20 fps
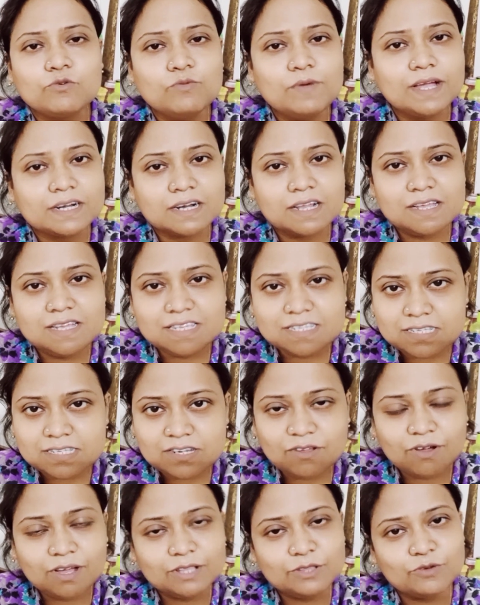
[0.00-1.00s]
খুব একটা ইজি
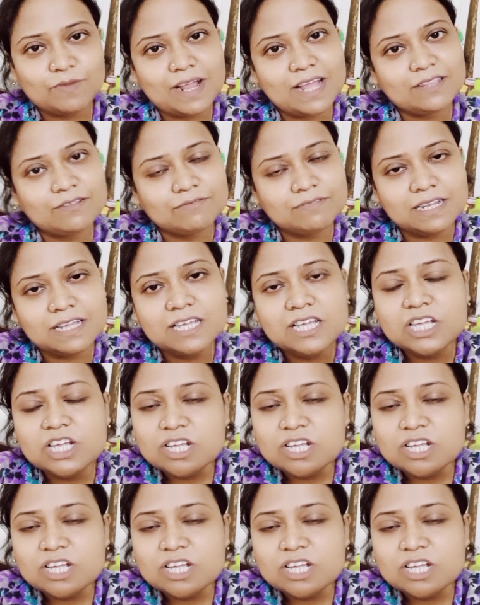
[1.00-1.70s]
নয় তোমরা এতদিনে